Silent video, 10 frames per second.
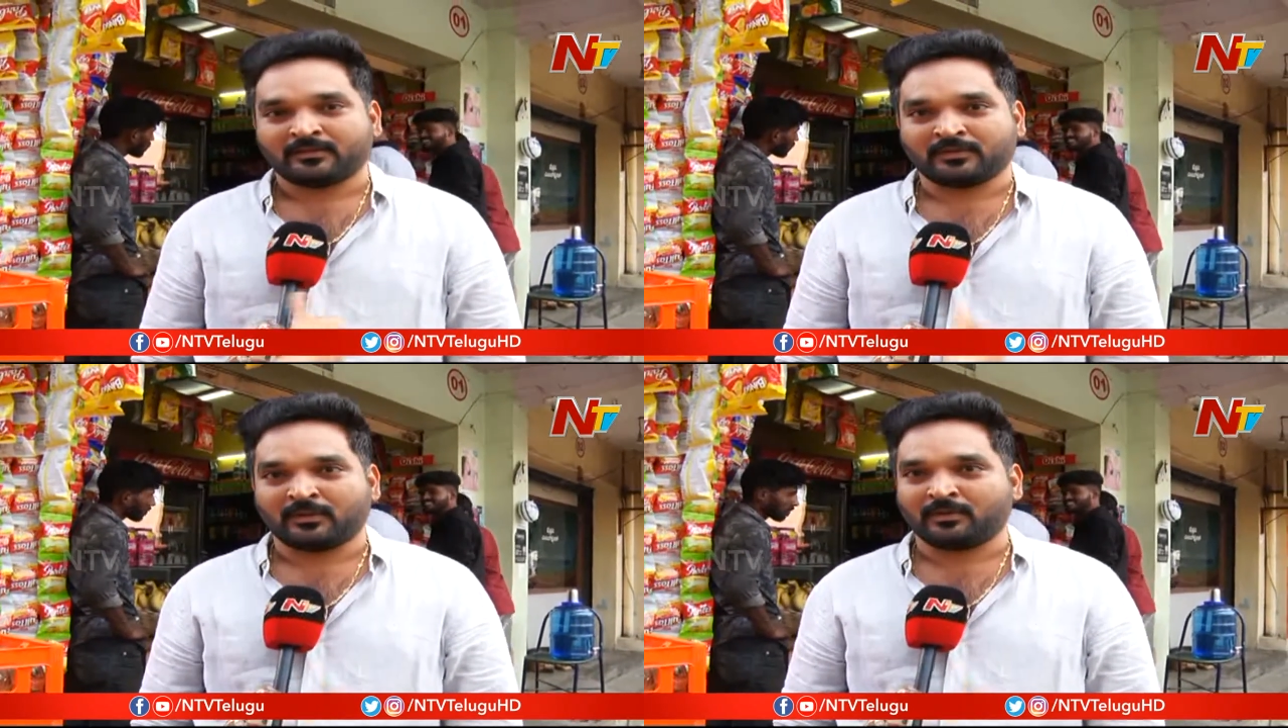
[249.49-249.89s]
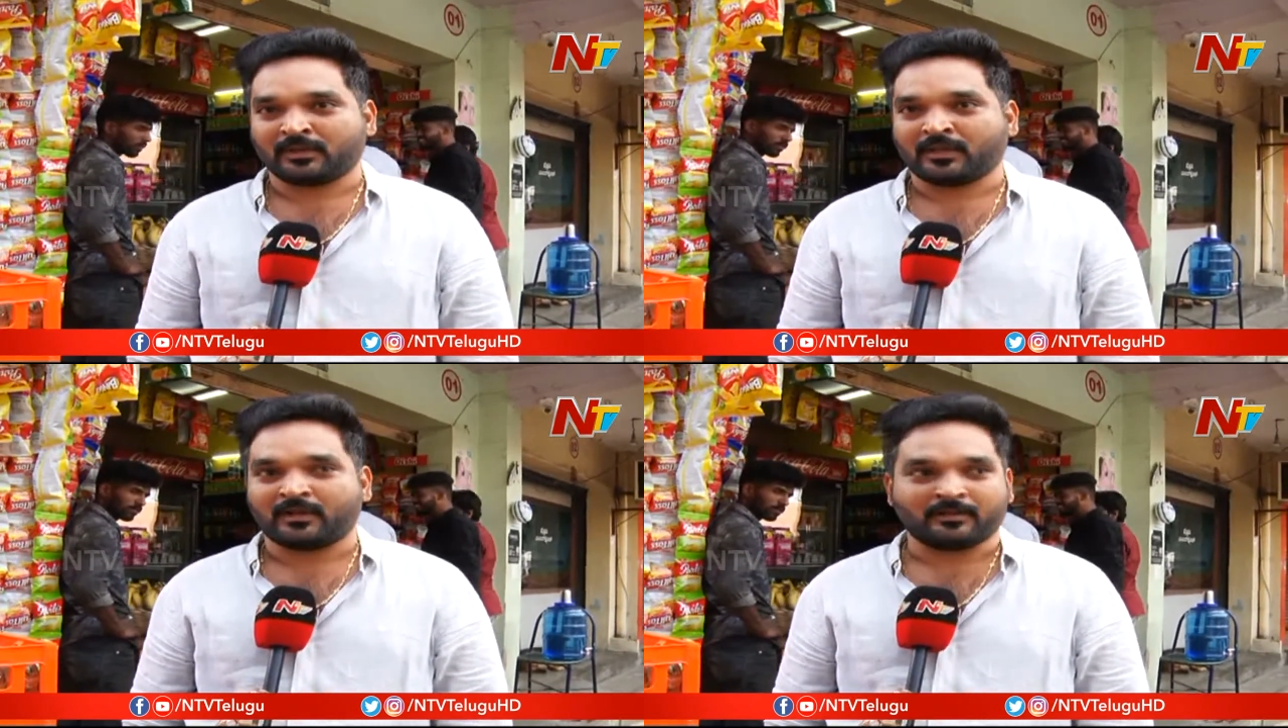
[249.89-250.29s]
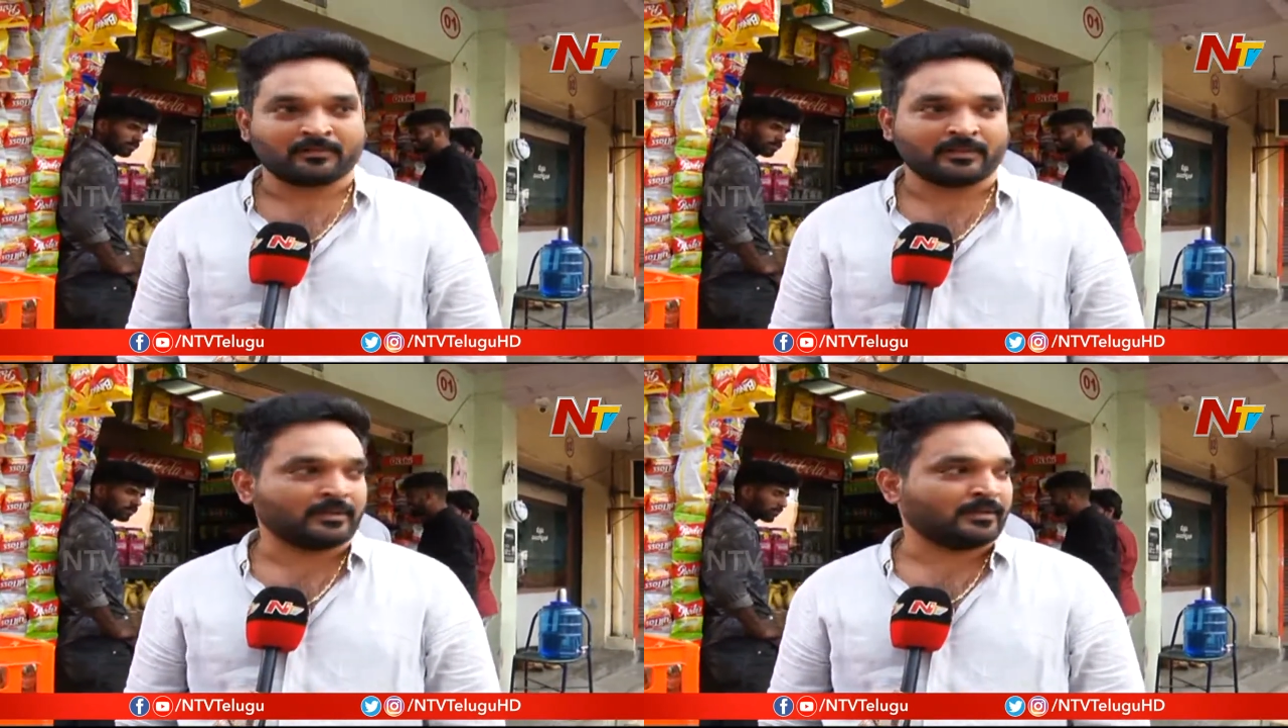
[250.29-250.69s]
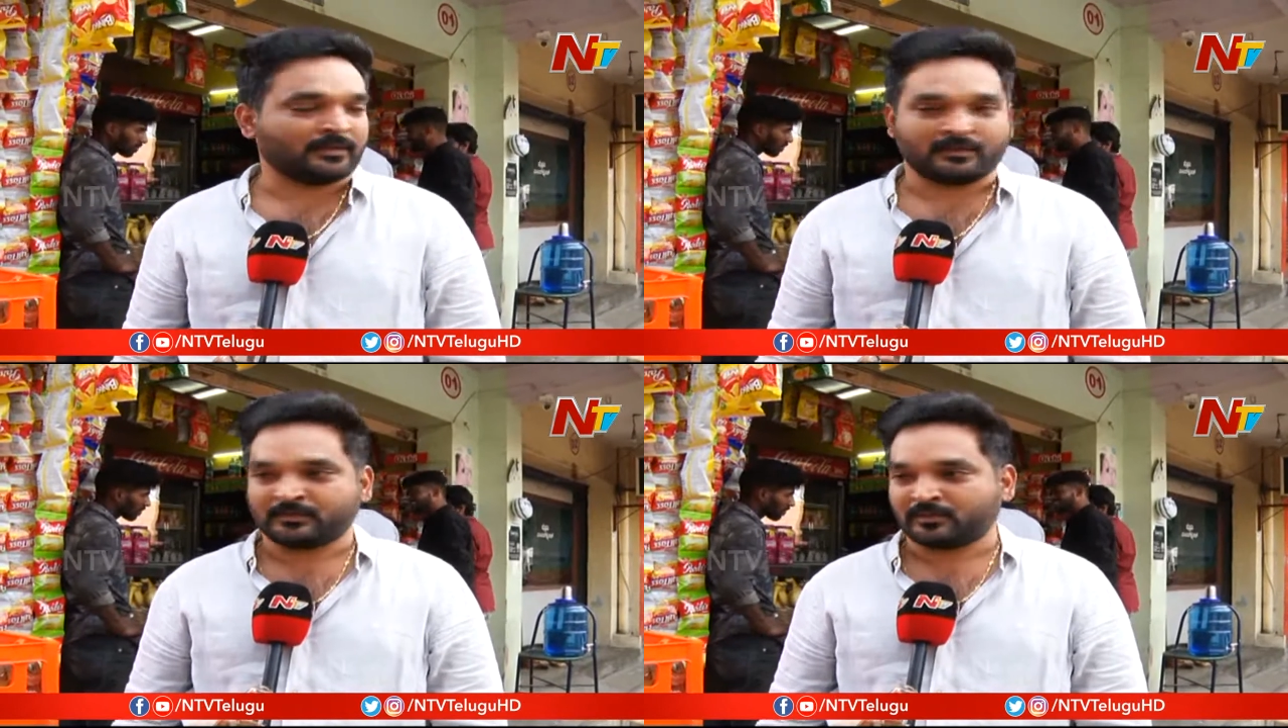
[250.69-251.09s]
సో ఒక దాట్
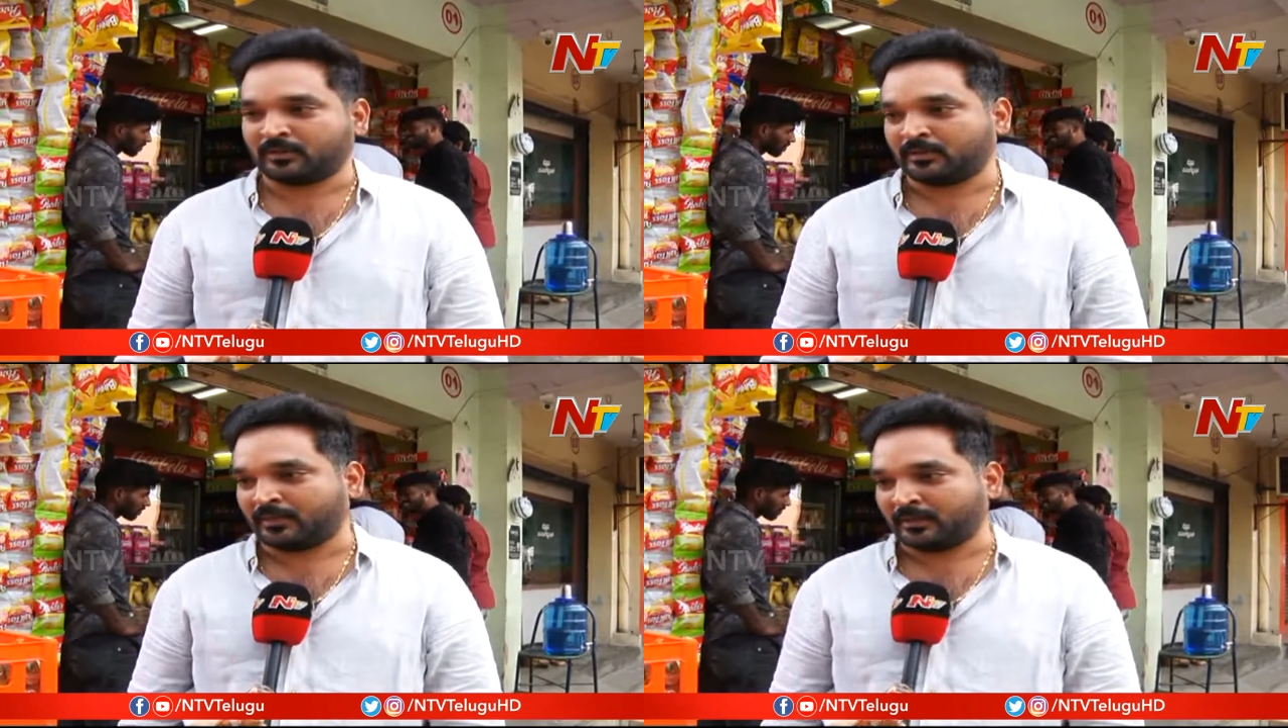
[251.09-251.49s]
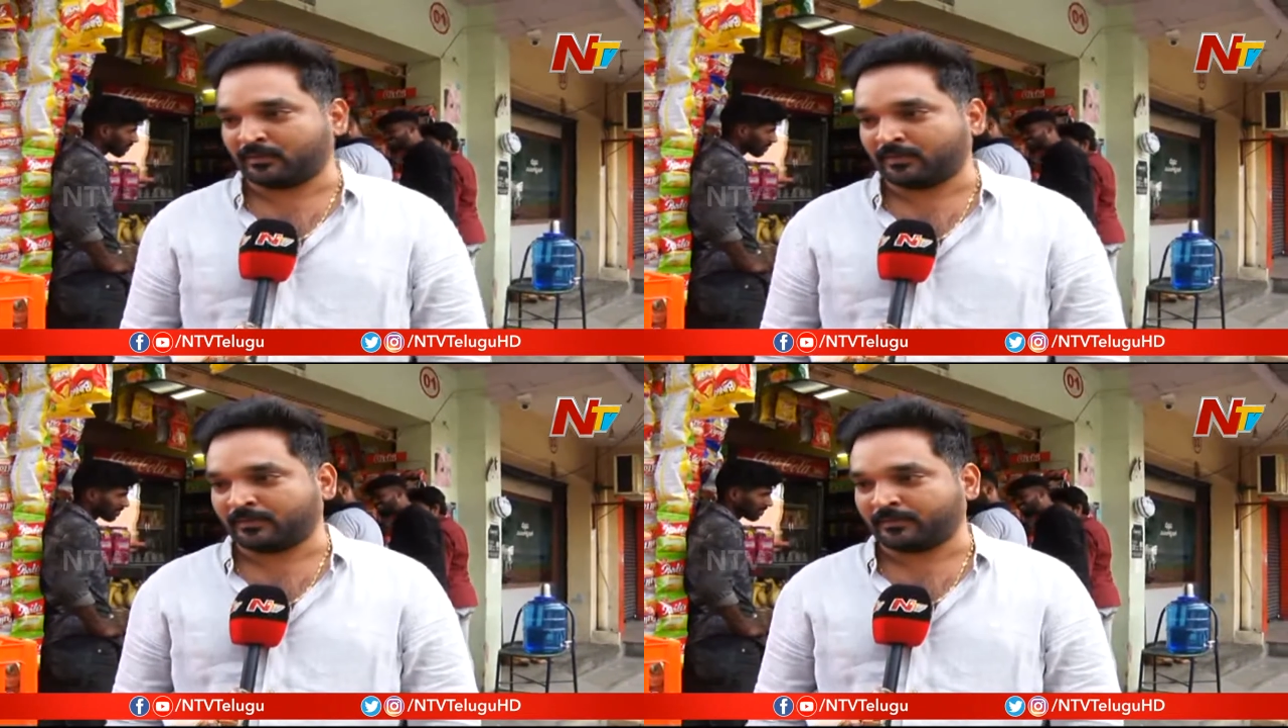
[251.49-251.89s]
సో మనము